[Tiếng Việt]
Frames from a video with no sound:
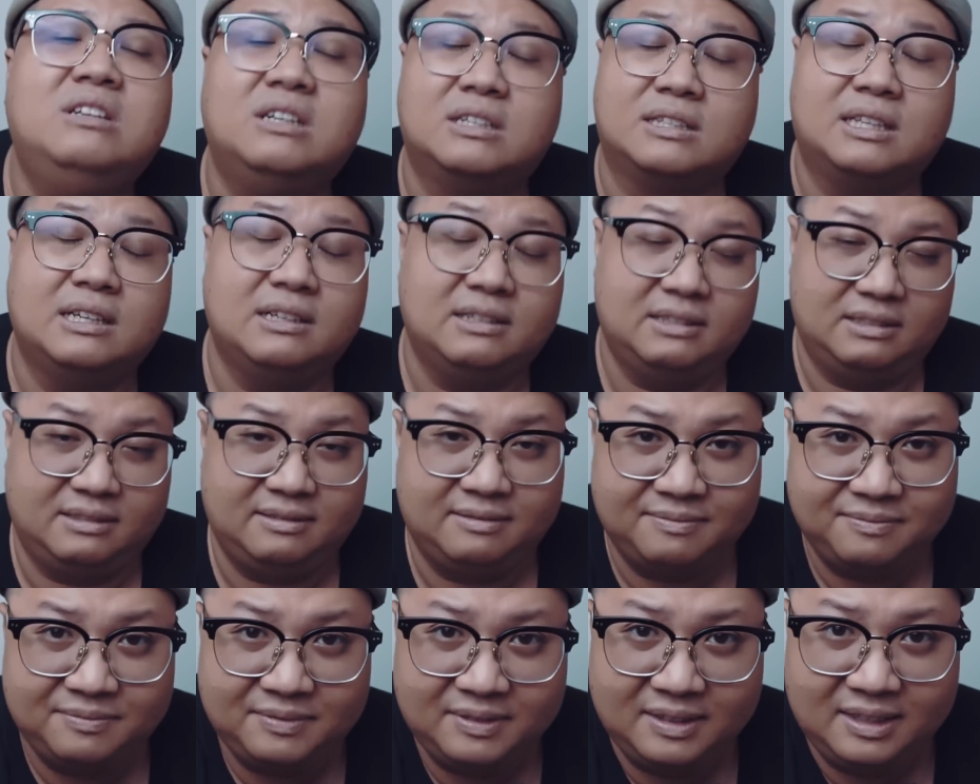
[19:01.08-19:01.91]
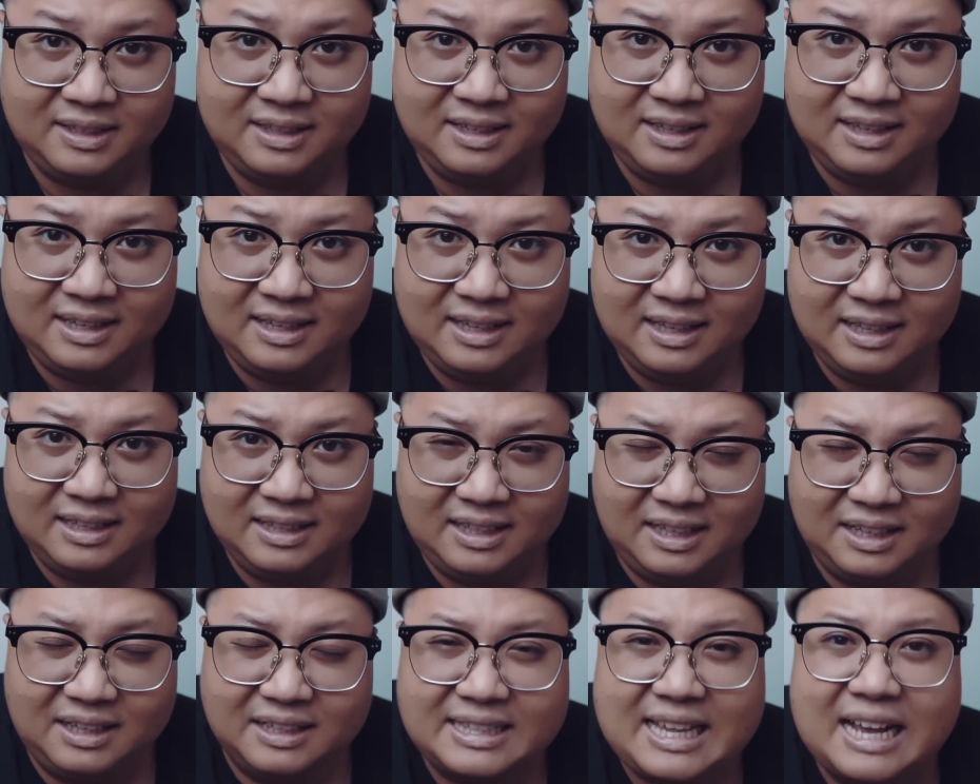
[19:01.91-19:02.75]
được tượng
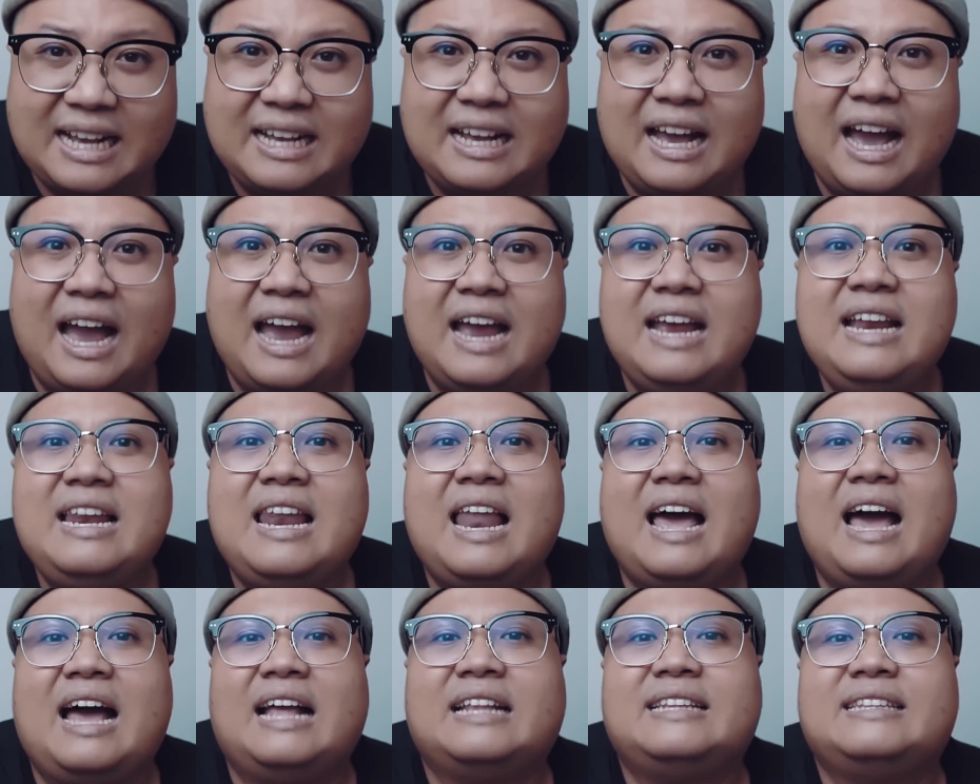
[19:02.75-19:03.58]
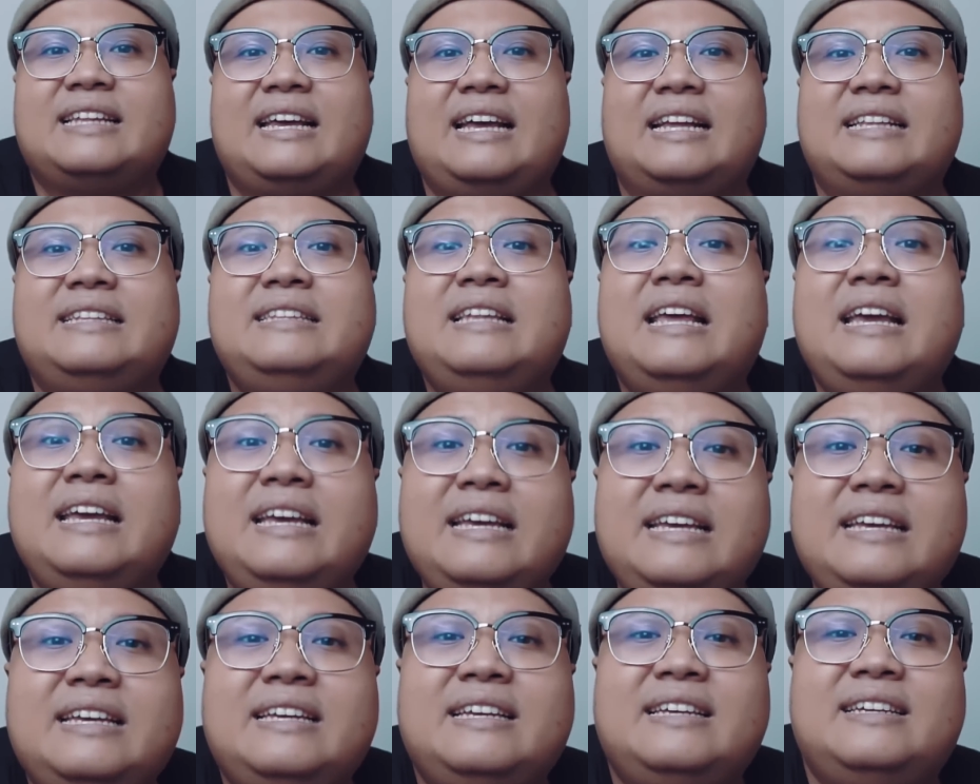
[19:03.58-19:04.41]
thì người ta kể là anh này anh
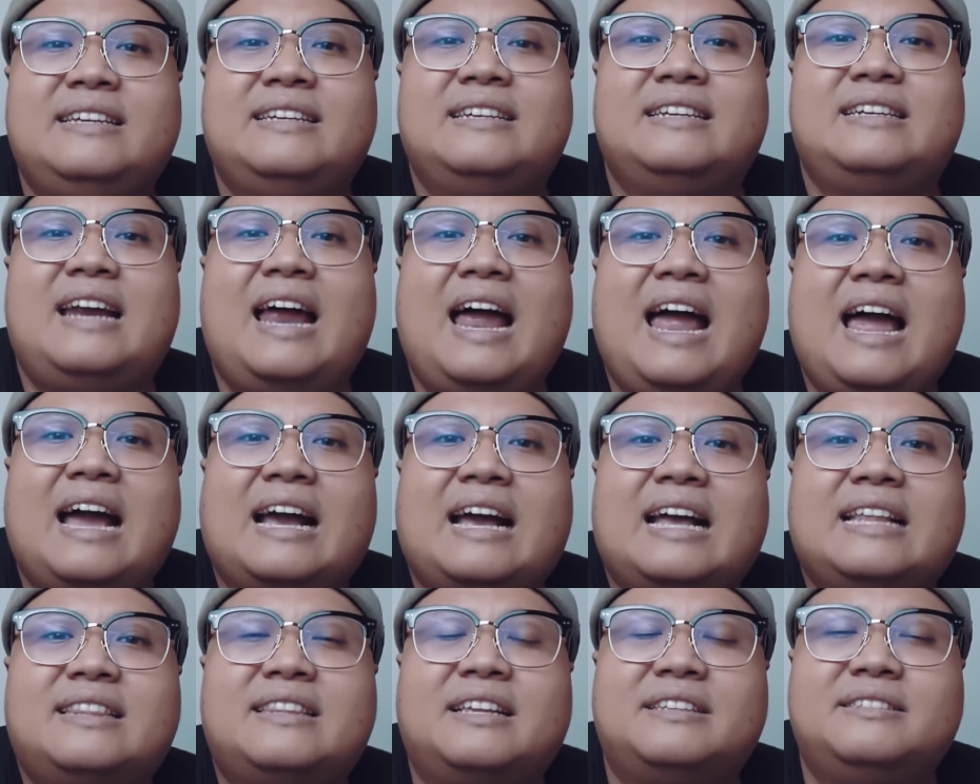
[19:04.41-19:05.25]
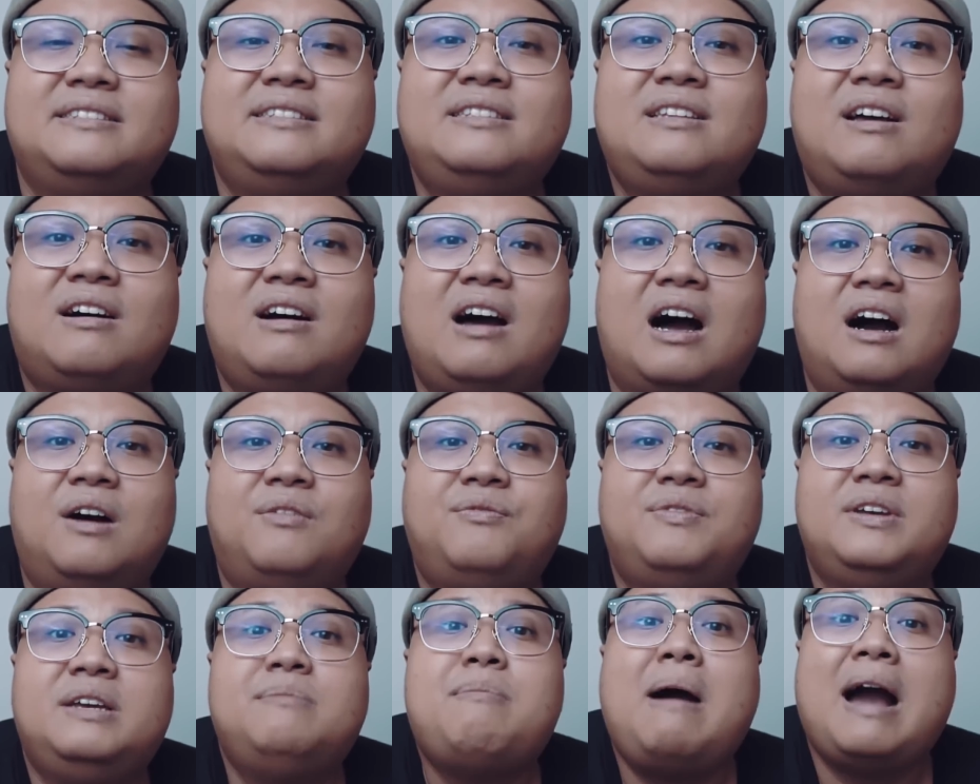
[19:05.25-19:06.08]
đi ra cái tỉnh đó ở
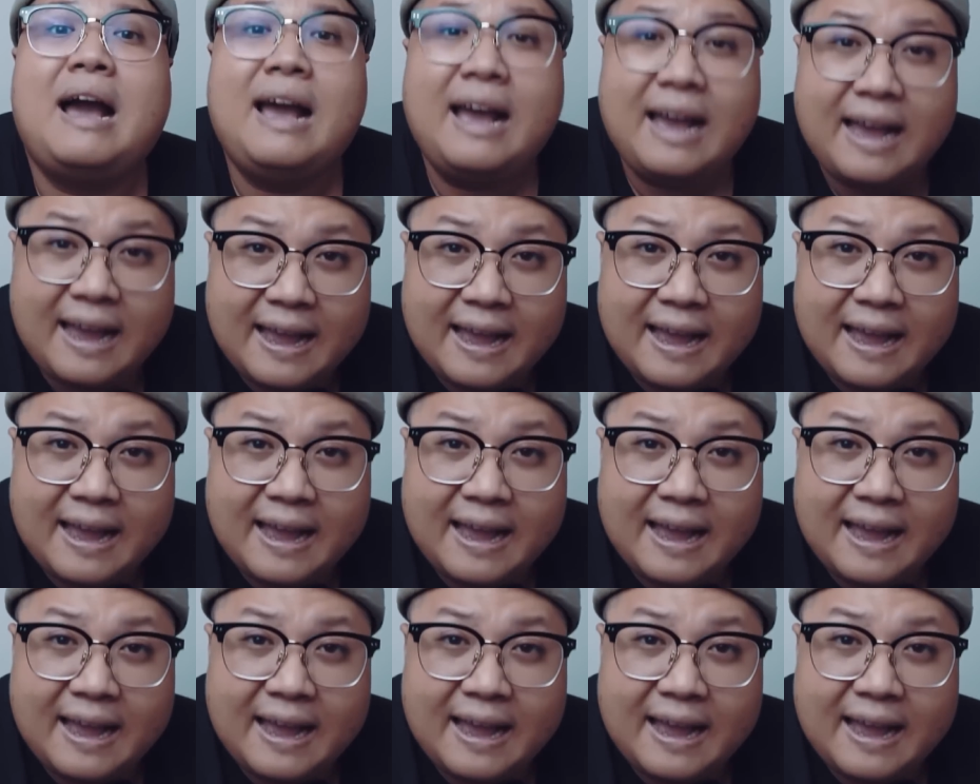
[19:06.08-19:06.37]
phía bắc